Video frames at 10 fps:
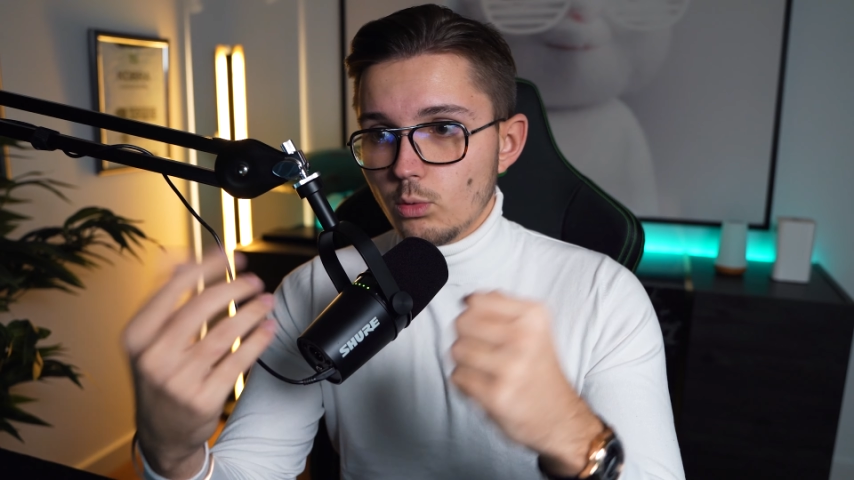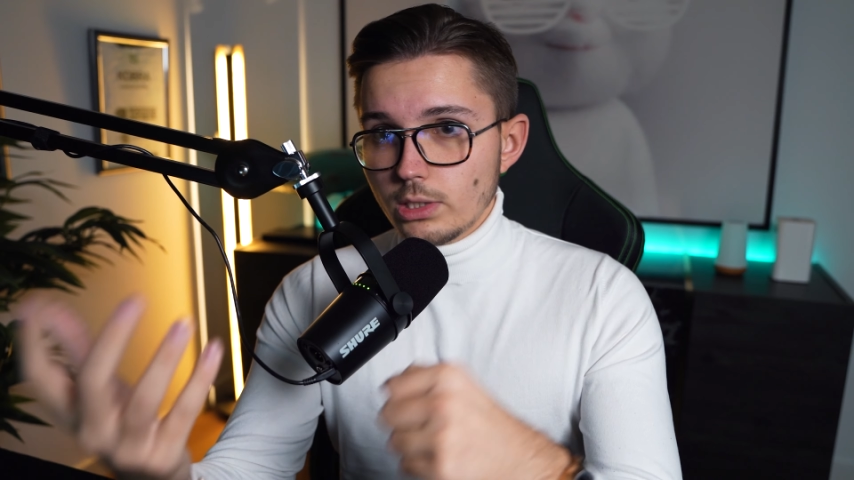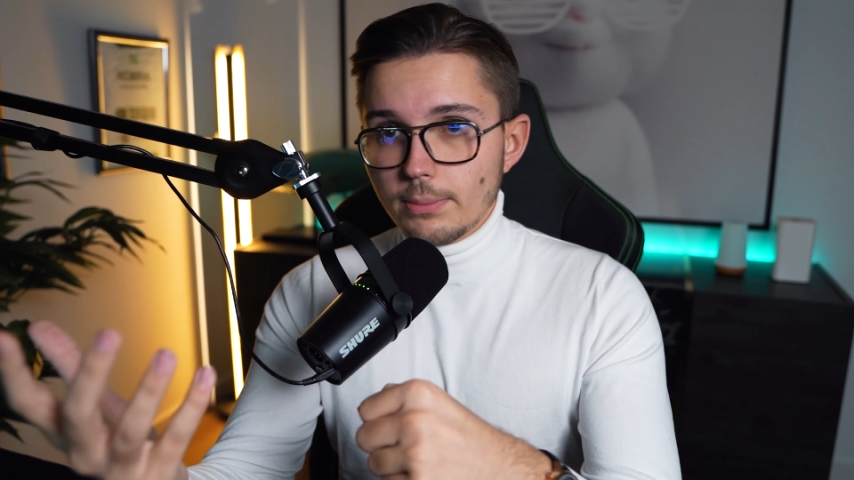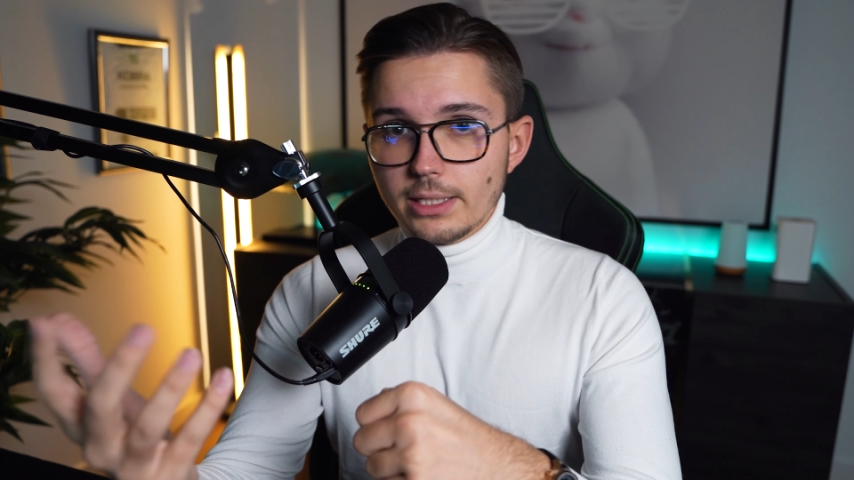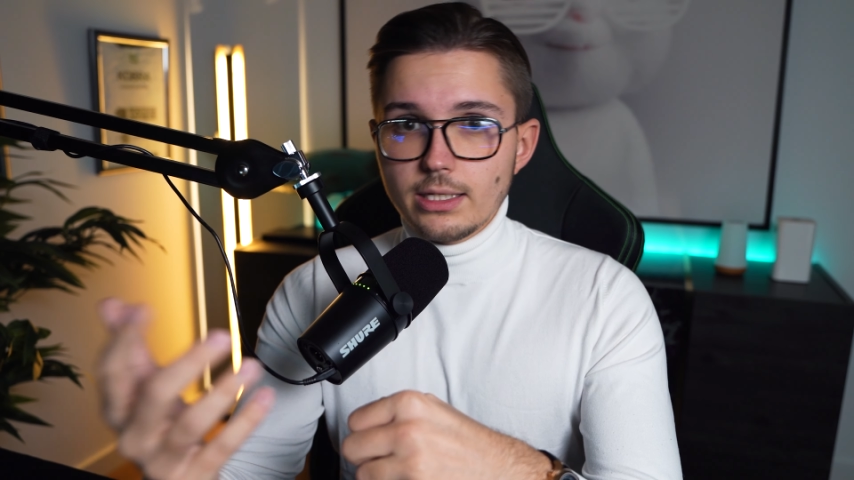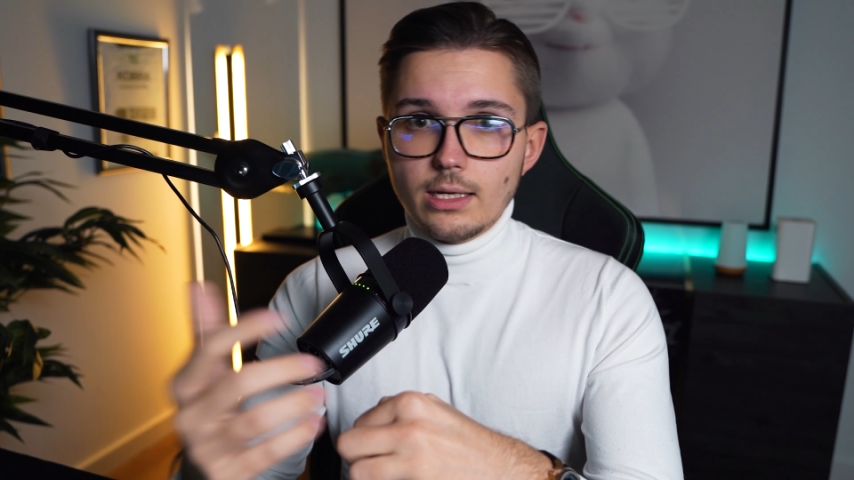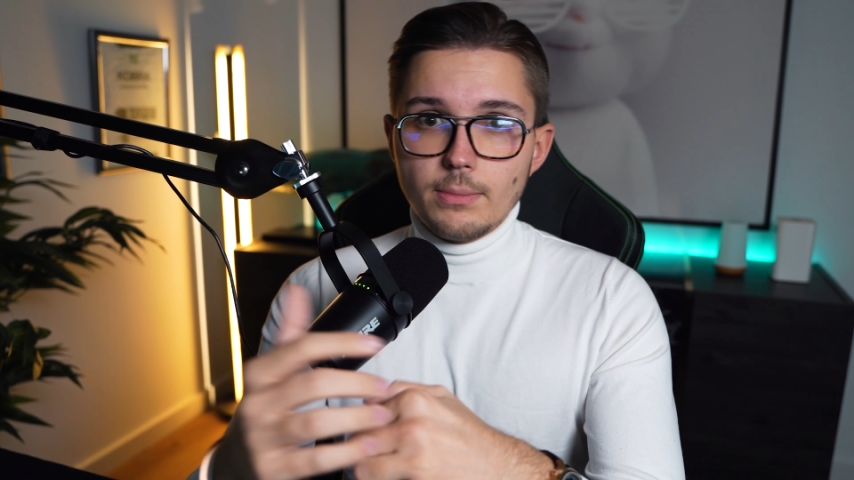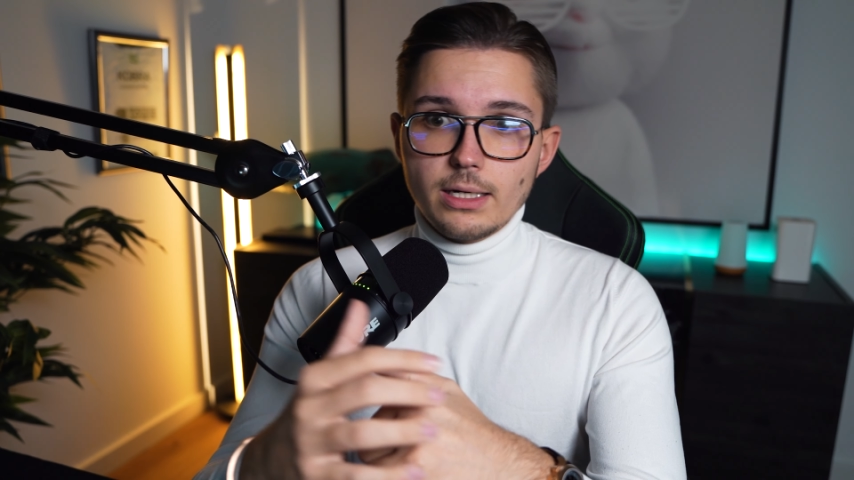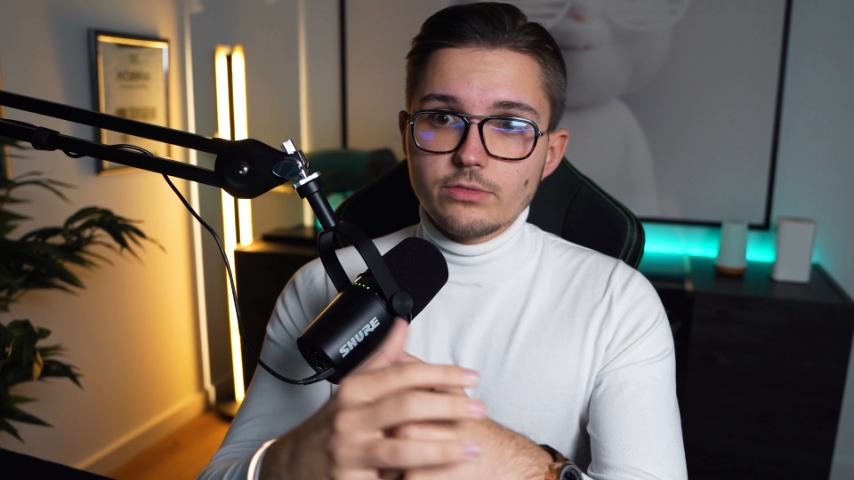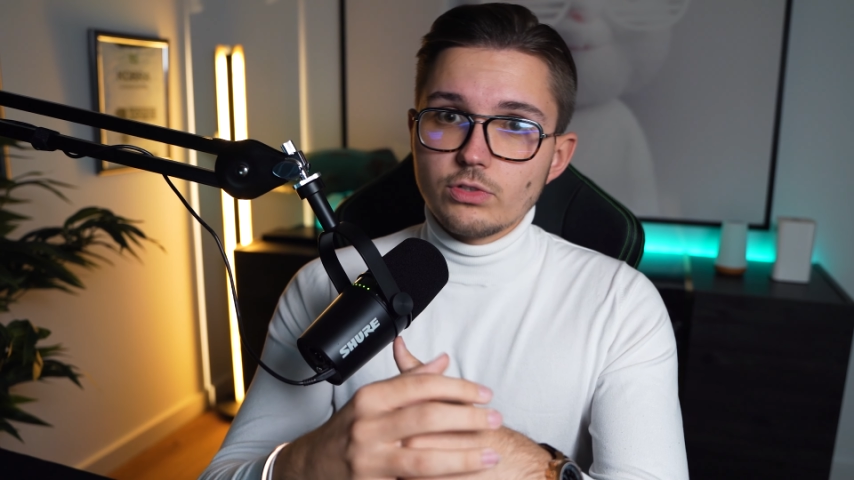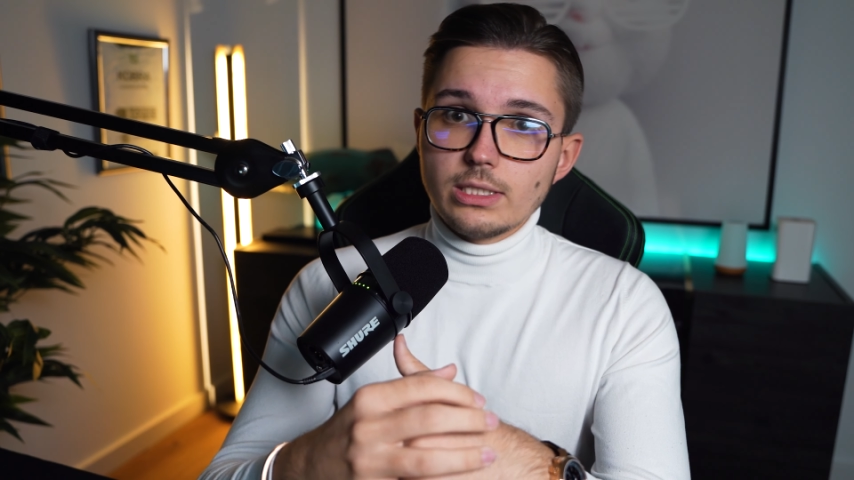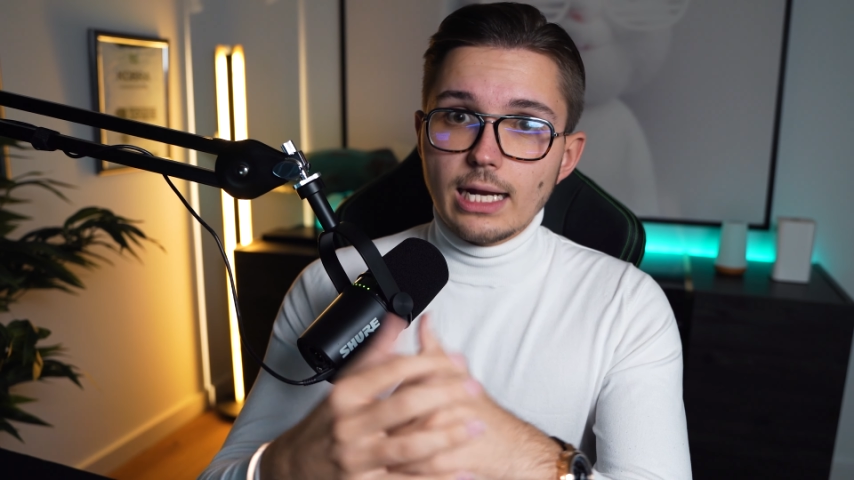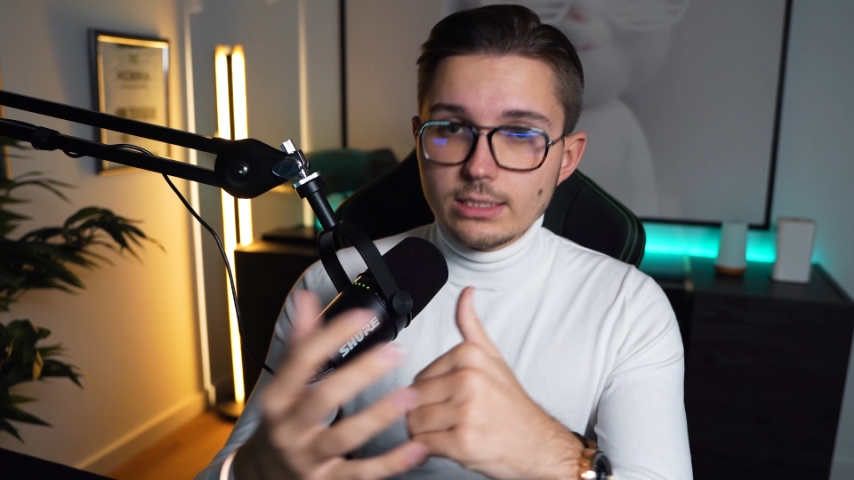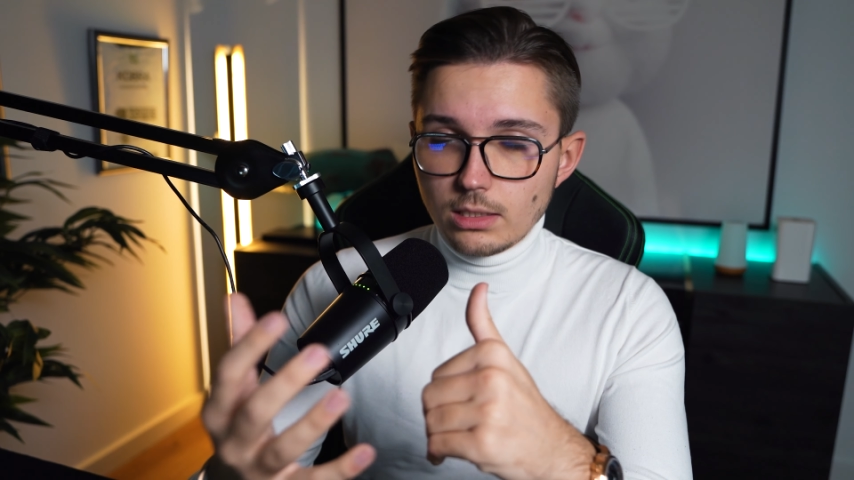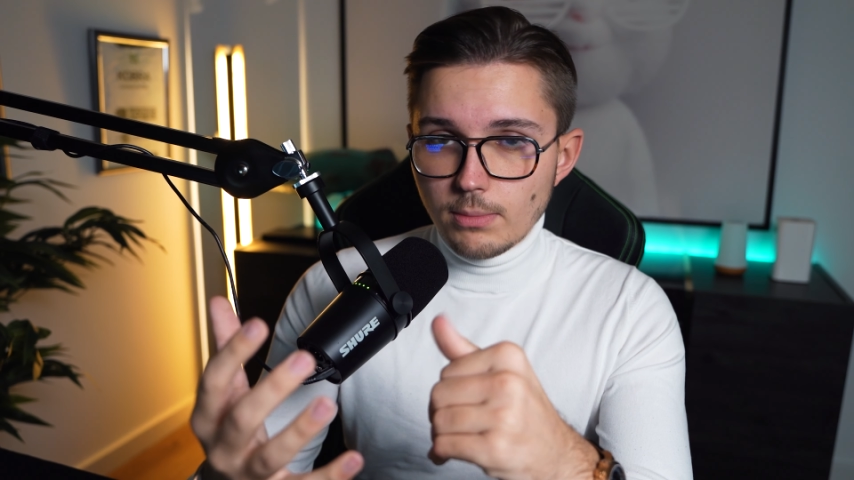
unabhängiger macht von den anderen